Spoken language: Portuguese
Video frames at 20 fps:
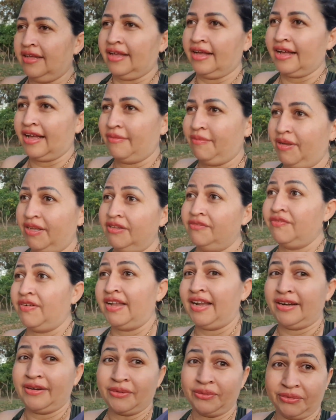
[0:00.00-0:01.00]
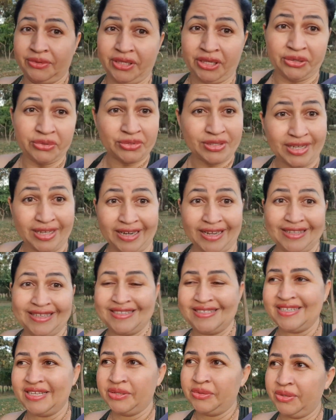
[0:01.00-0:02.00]
Acabei de falar com Deus,
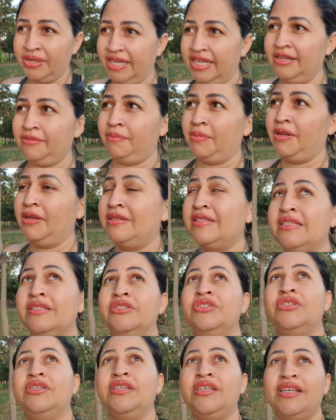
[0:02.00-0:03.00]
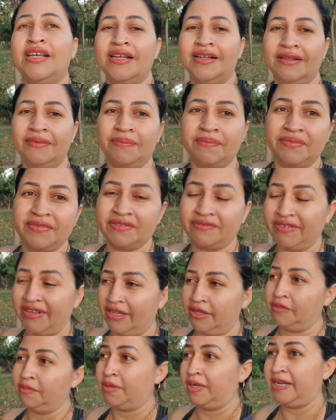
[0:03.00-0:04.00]
agradecendo Ele pelo esse dia,
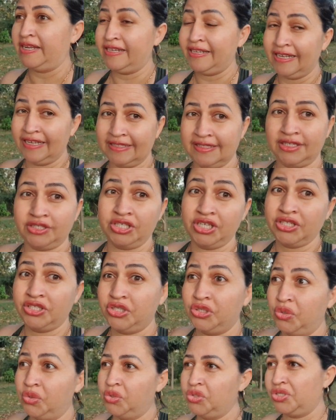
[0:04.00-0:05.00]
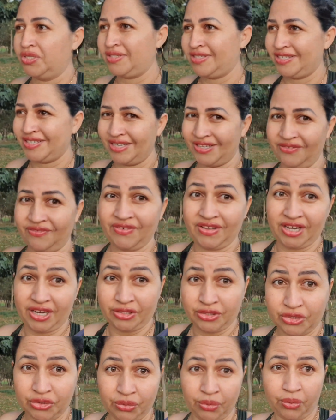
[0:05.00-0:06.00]
falando para Ele que esse dia de hoje seja
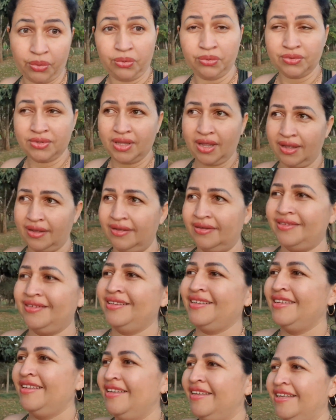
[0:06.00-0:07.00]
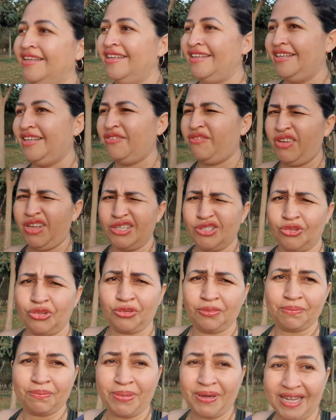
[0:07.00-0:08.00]
diferente do ontem, que venha
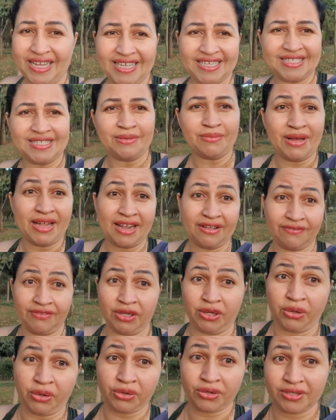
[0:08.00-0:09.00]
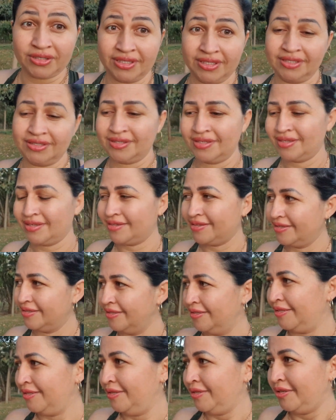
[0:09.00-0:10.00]
surpresas maravilhosas,
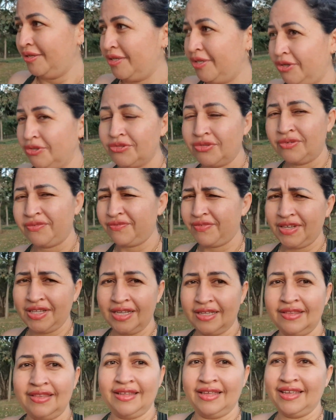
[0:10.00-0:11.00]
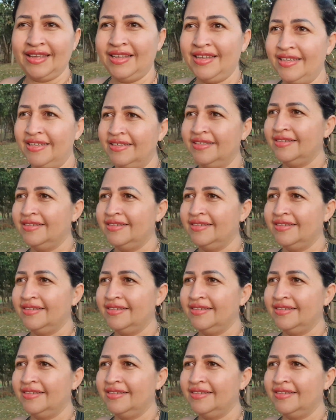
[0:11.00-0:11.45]
que eu sou filha dele.